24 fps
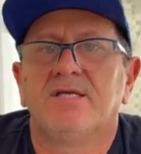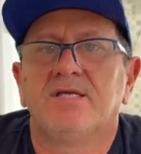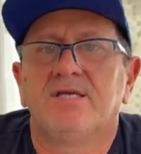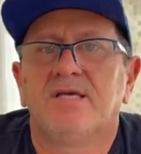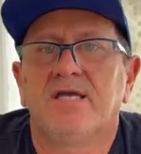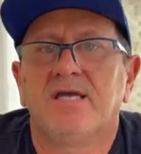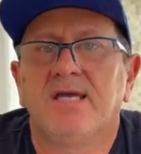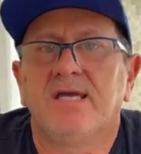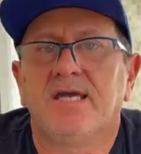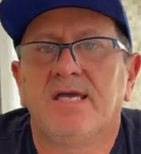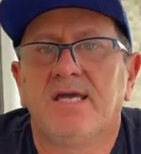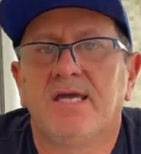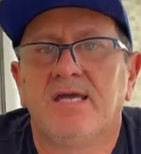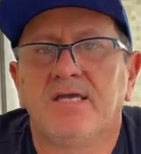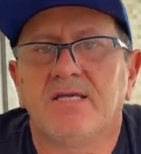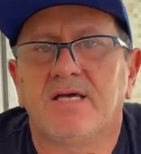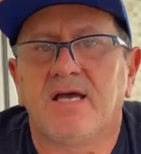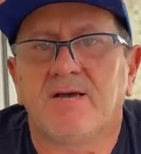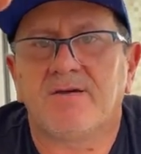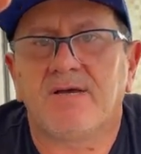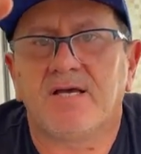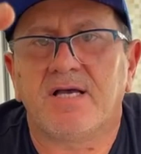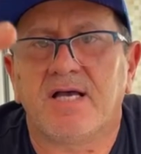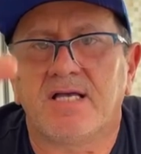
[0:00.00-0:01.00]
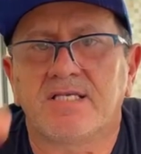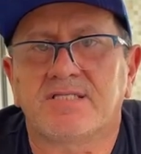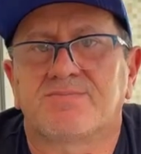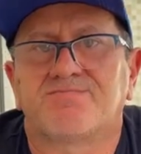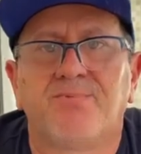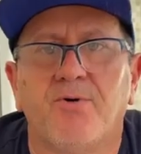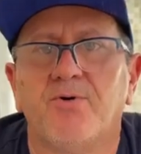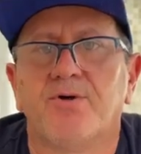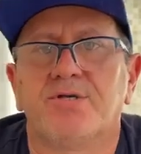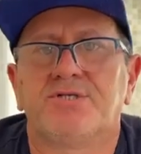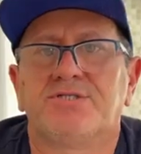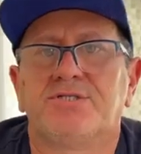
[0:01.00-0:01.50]
é, as
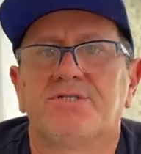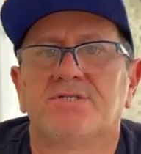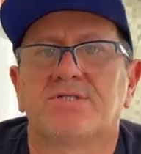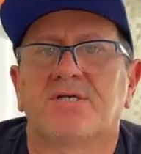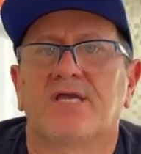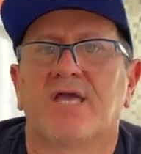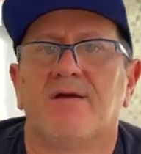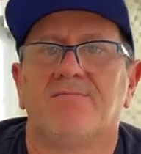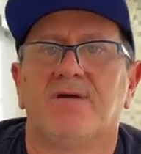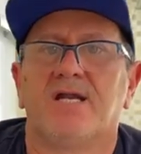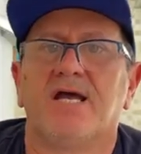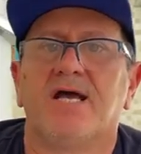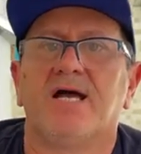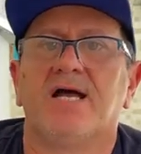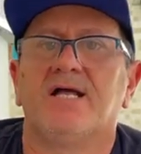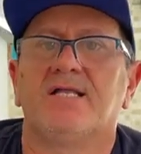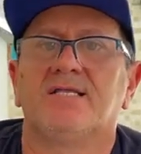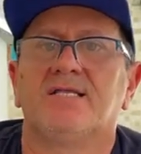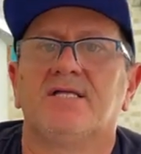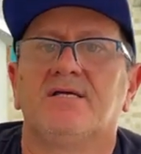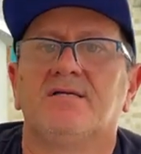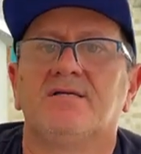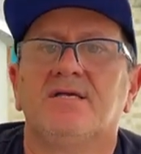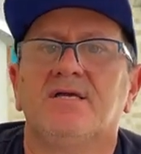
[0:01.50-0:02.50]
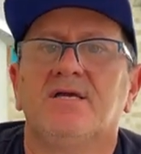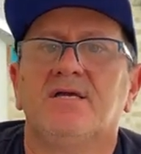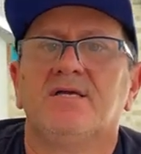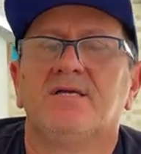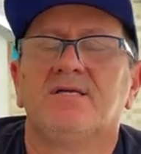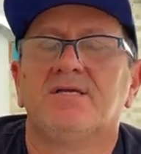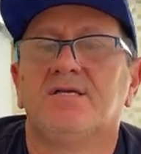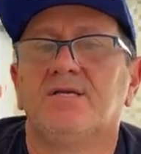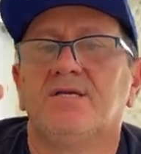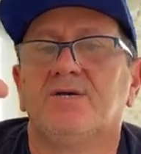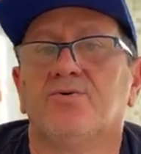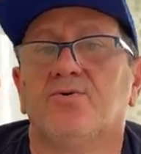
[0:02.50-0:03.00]
pontes quebradas.
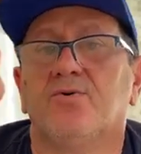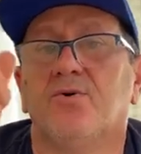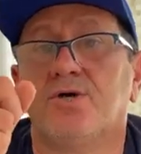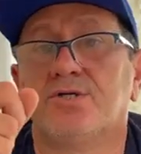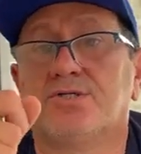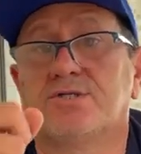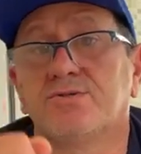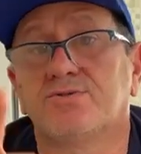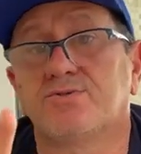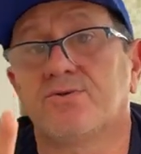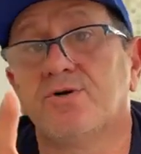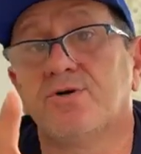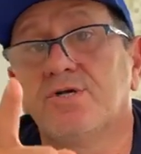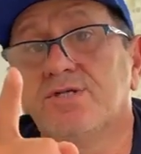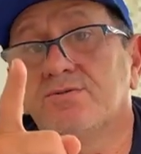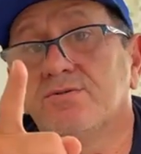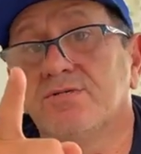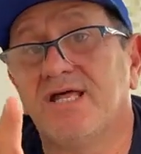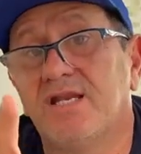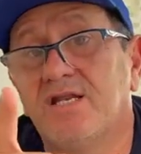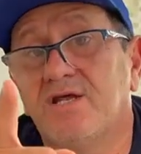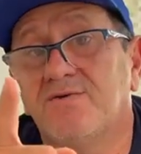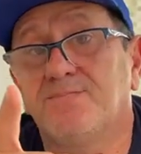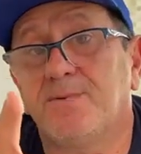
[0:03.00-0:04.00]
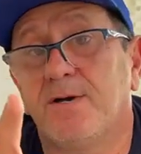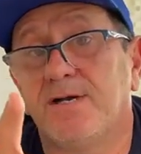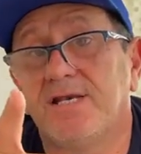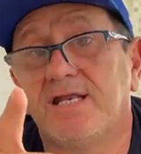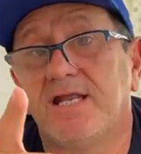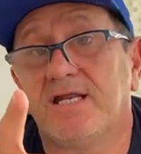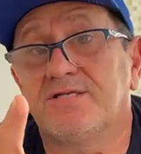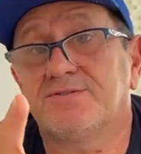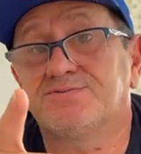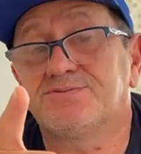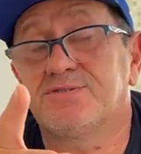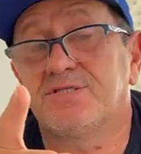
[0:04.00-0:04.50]
Eu hoje eu estou indo lá na
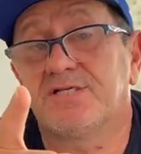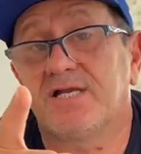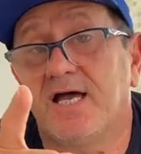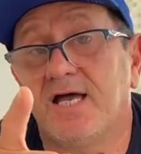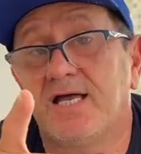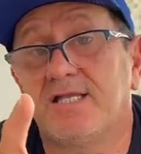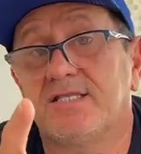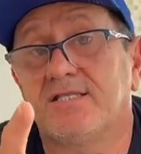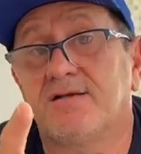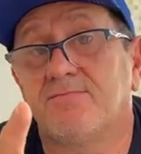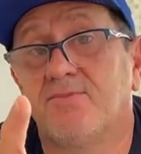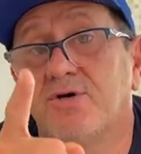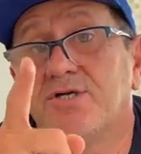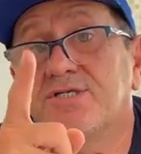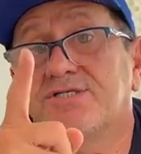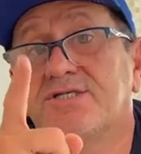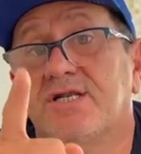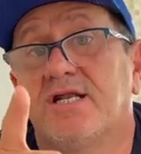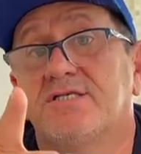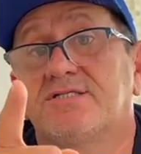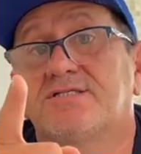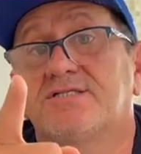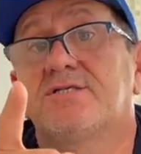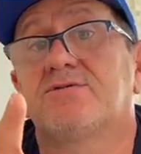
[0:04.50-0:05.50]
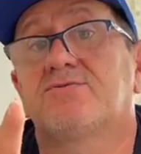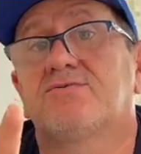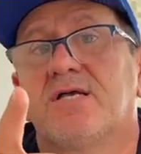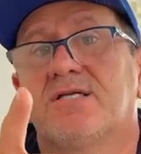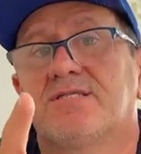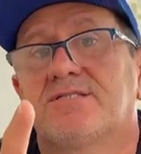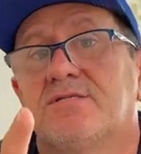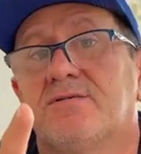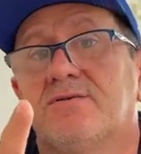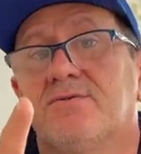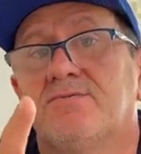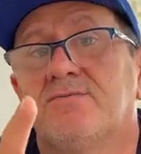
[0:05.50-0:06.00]
panela furada mostrar a
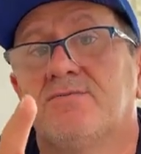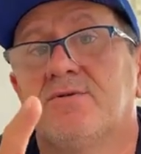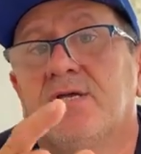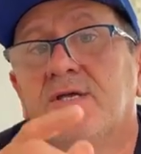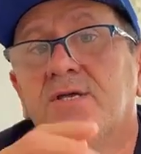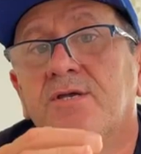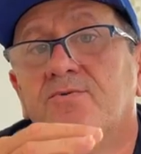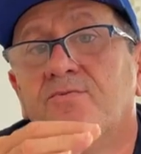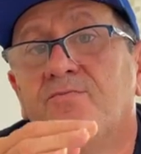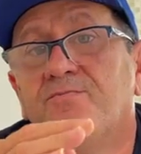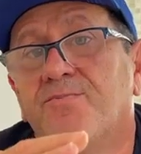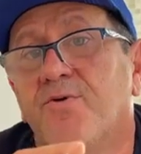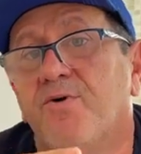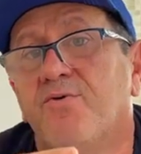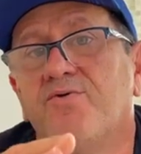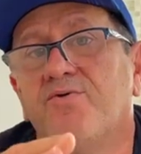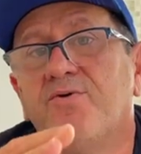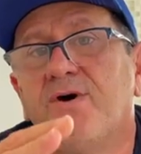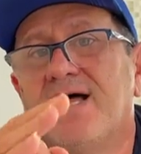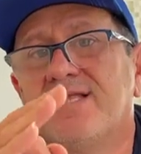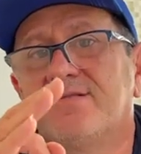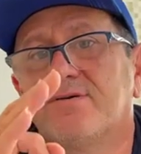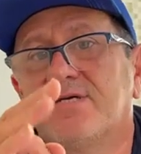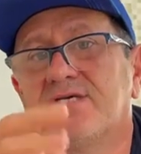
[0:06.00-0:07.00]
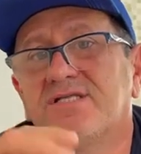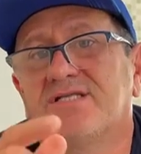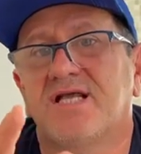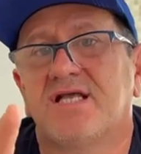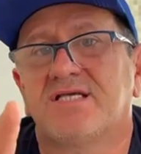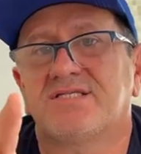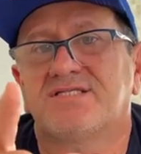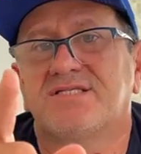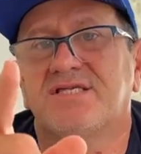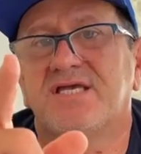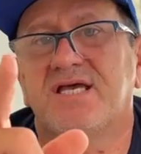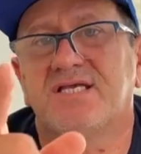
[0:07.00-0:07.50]
situação. Um povoado que está
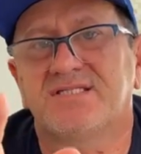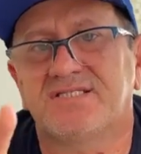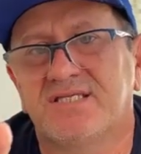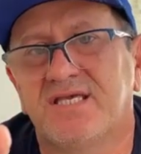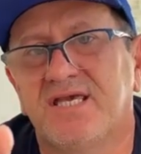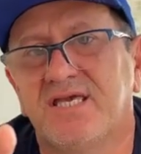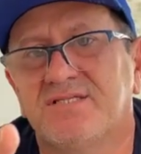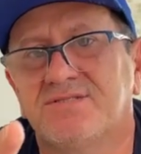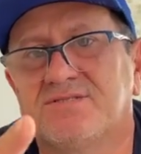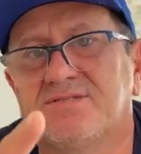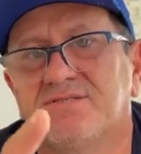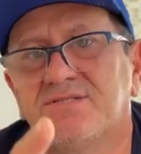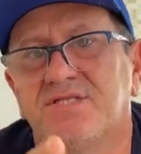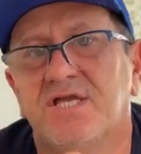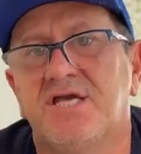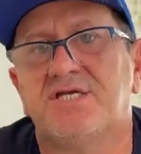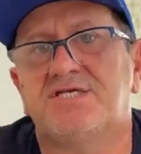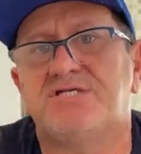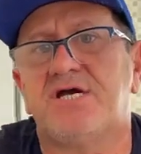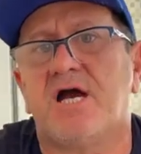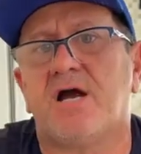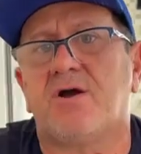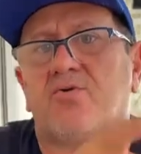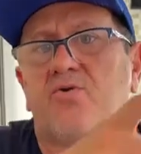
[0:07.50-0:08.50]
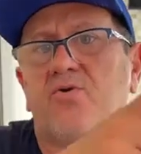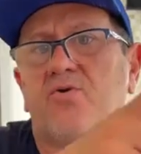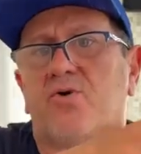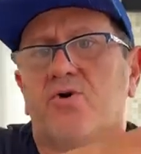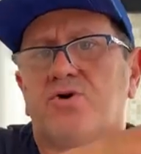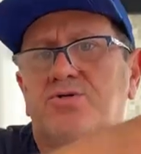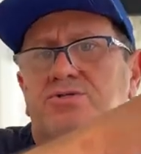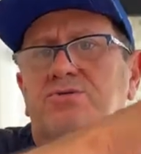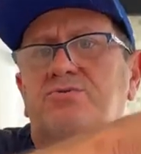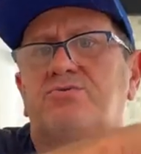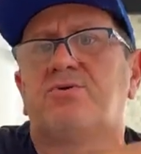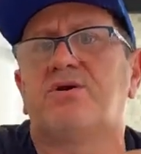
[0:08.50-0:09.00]
sem acesso desde
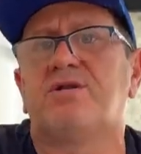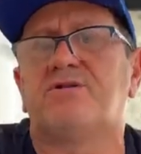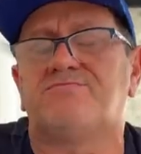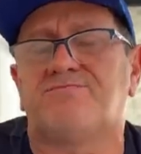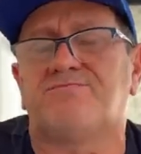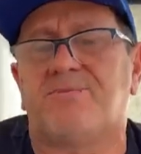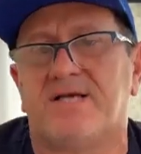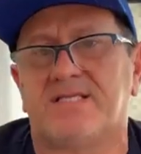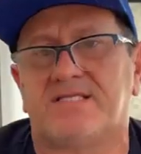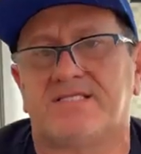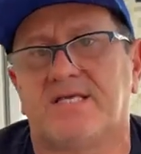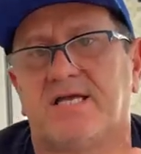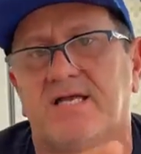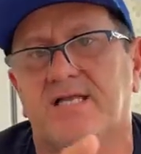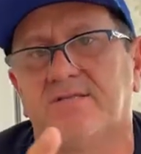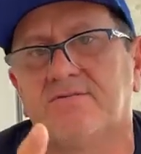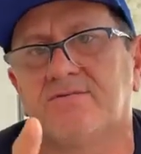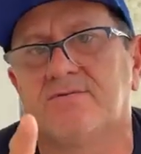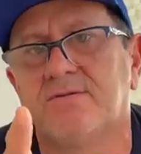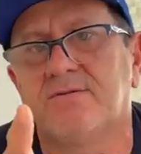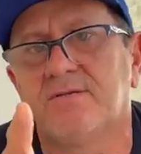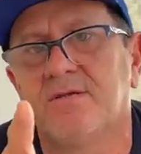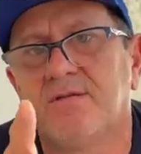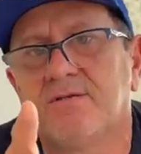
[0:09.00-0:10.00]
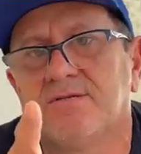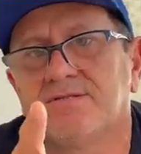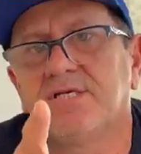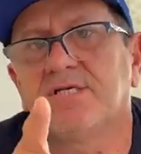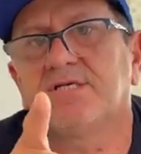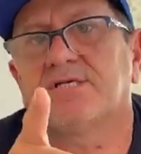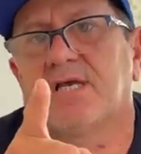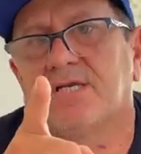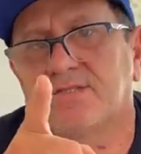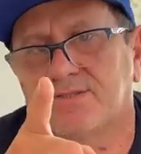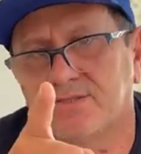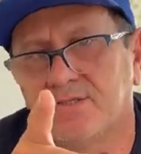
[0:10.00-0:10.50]
agosto do ano passado.
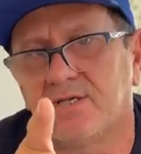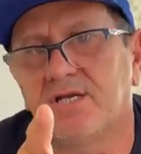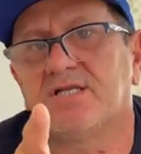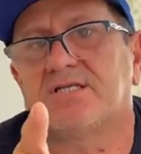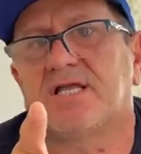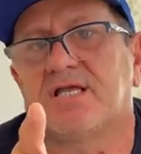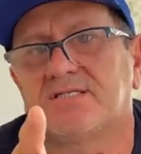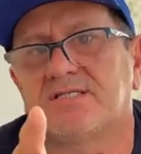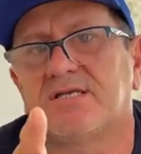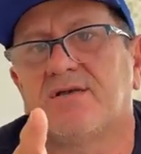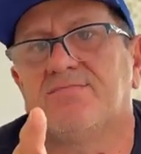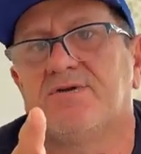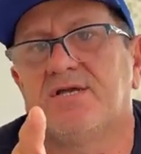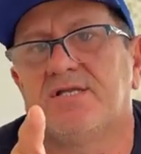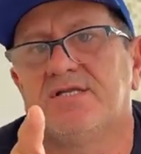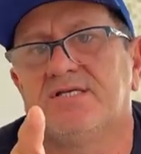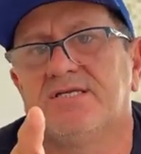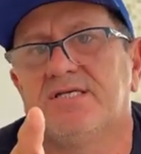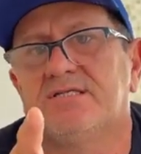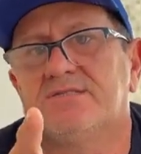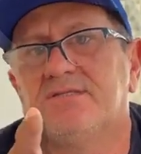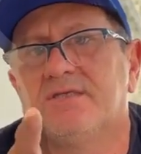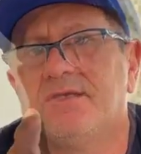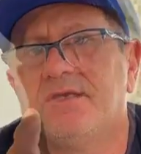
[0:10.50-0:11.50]
Você, a senhora está sabendo disso?